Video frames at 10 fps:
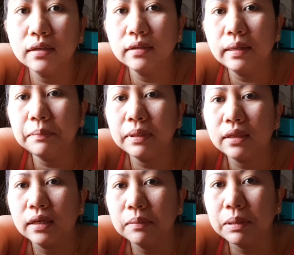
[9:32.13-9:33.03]
damit
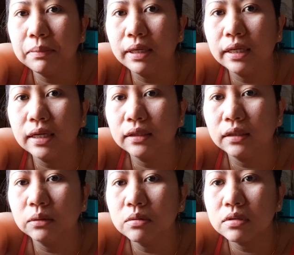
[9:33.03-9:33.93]
na ibibigay
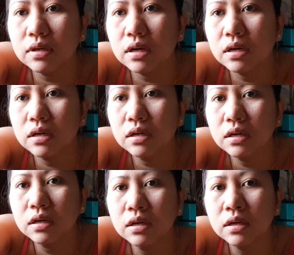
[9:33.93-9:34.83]
natin dun sa
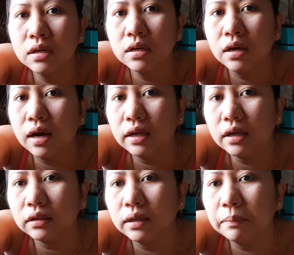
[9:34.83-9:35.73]

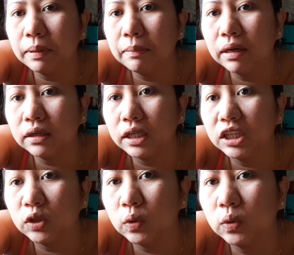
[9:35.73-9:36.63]
anak ng pamangkin
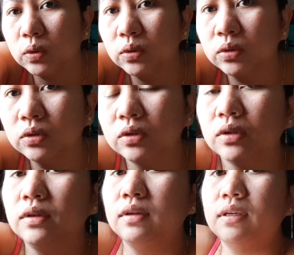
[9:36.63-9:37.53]
ko.
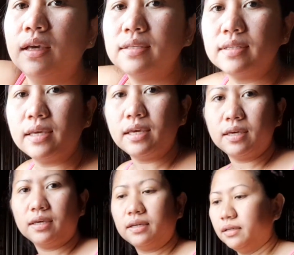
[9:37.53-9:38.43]
Kasi